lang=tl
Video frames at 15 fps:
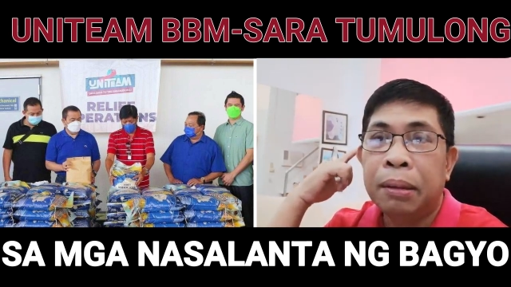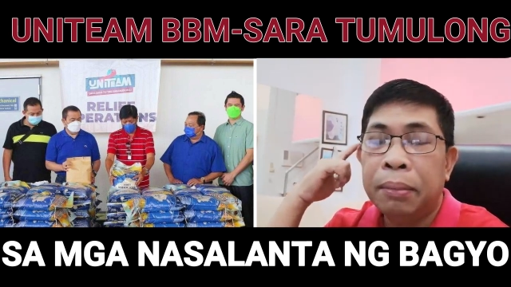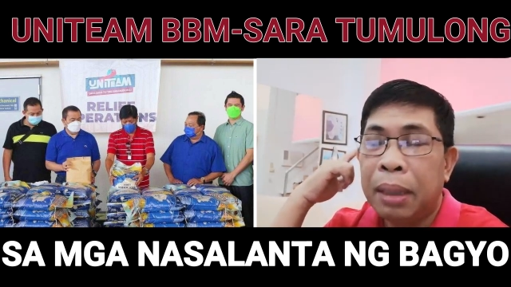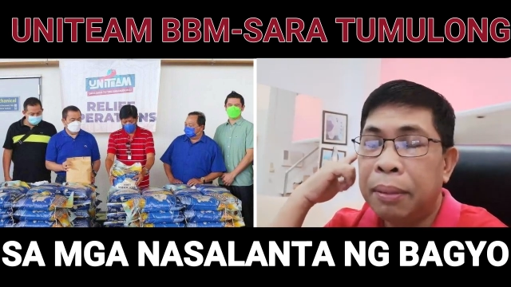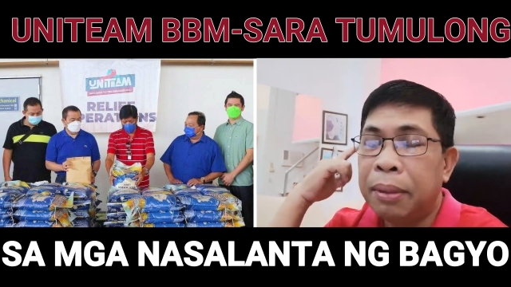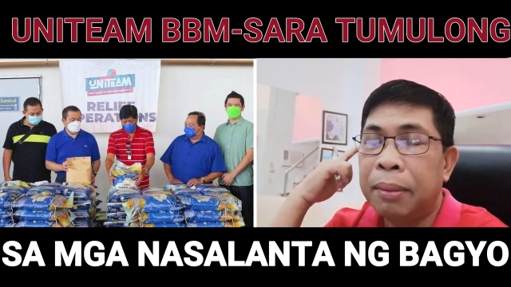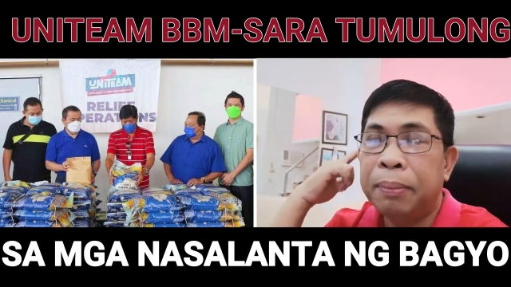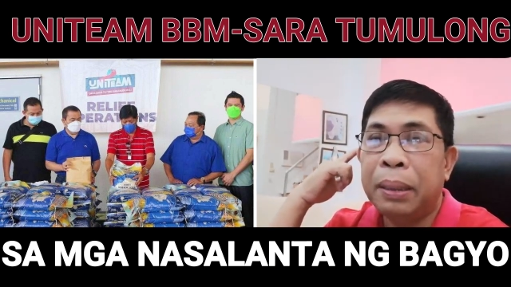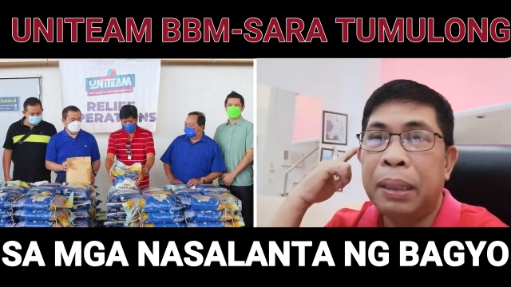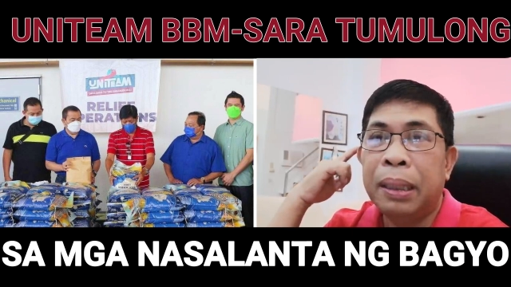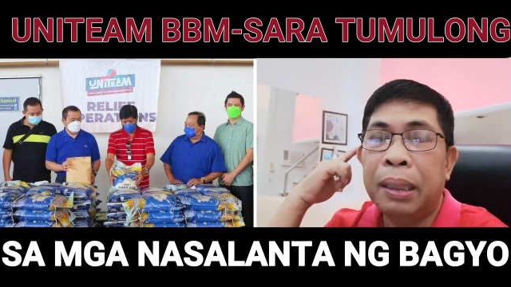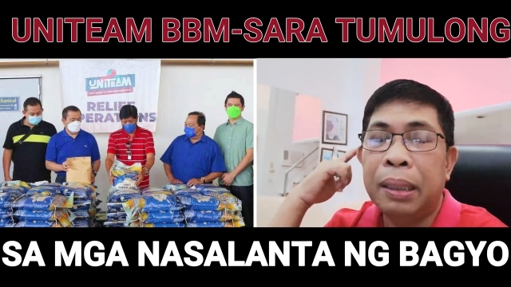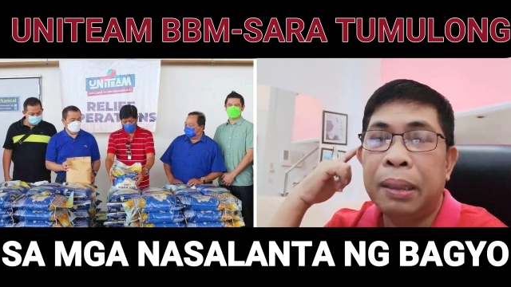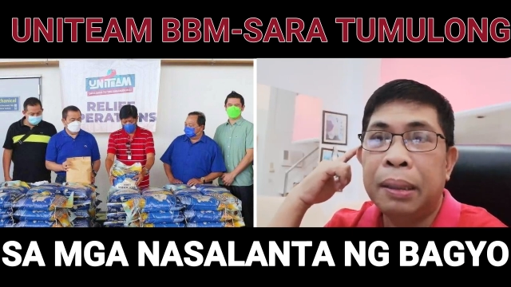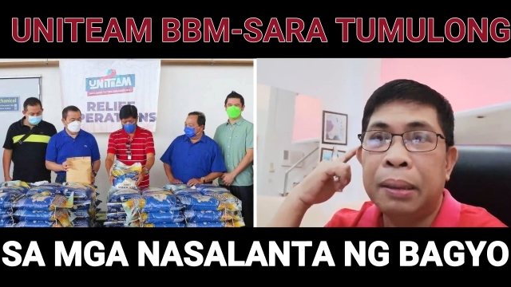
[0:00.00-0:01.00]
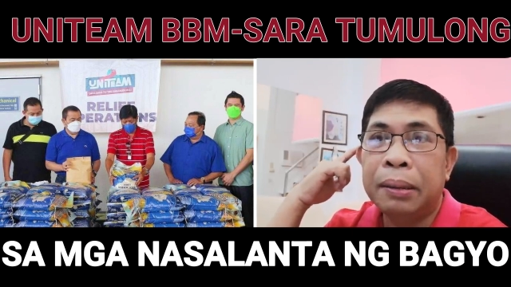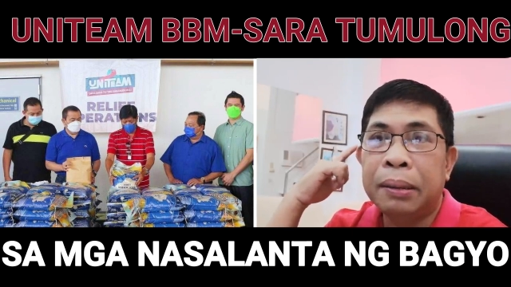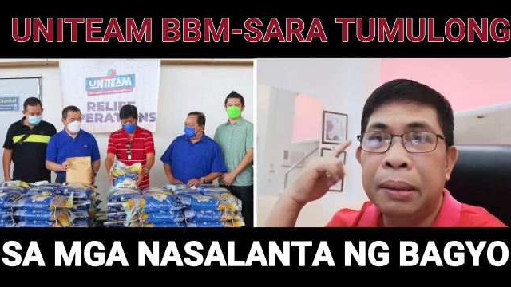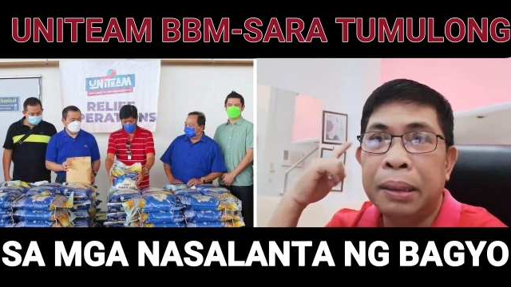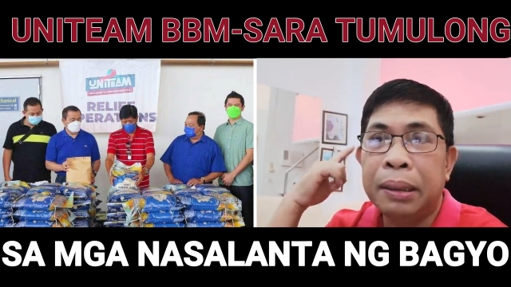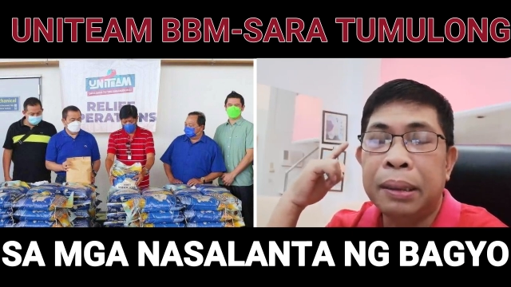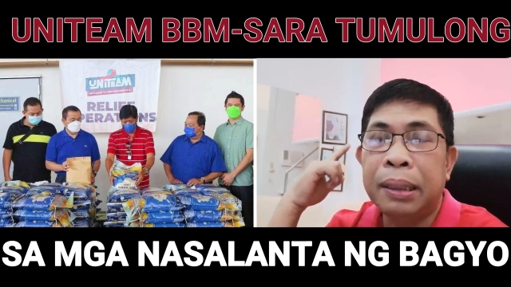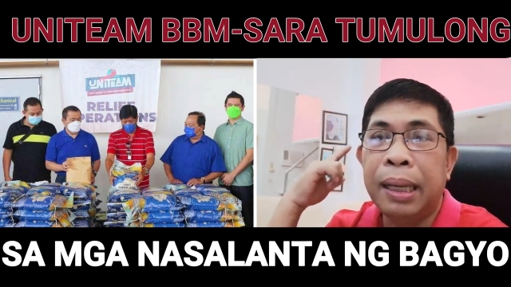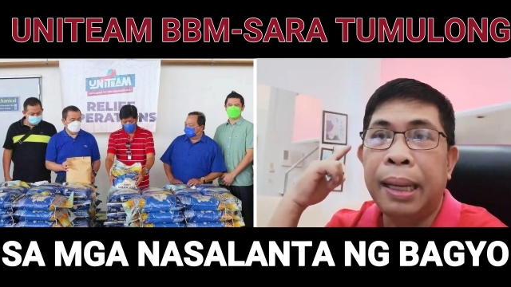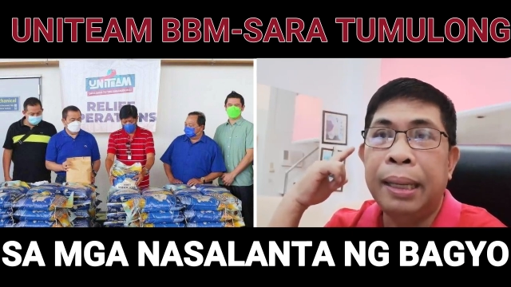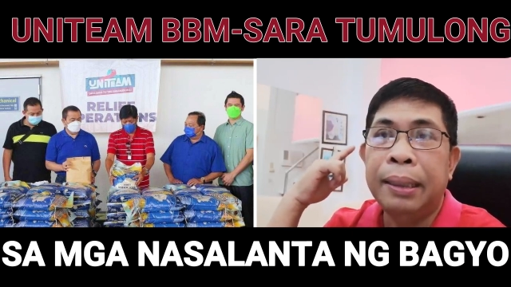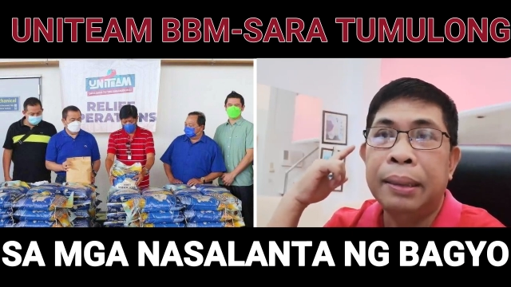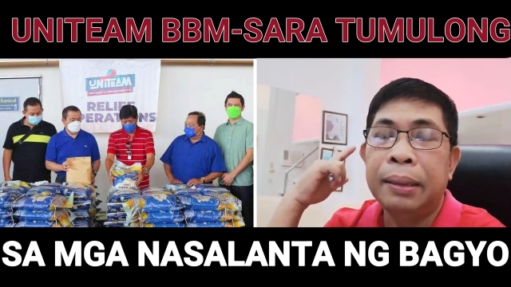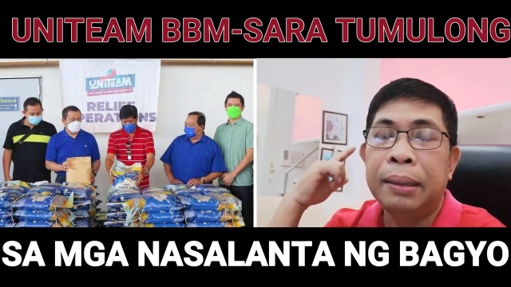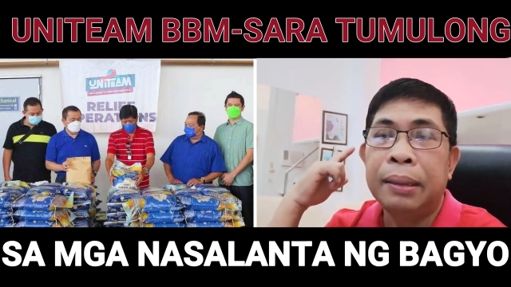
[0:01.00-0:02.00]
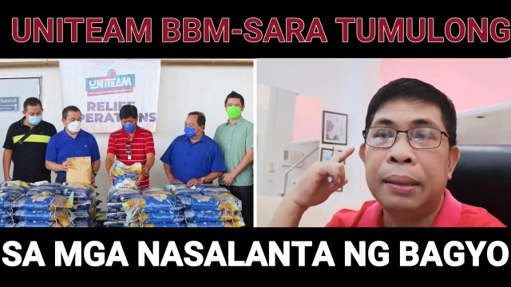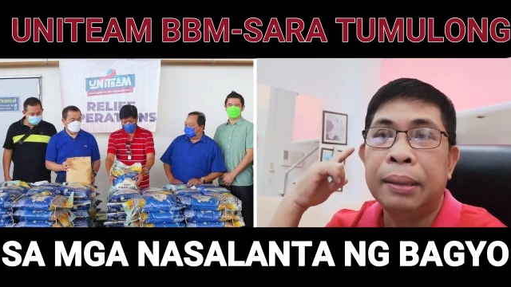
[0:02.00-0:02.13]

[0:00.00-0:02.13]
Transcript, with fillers: Tumama pa lang Thursday.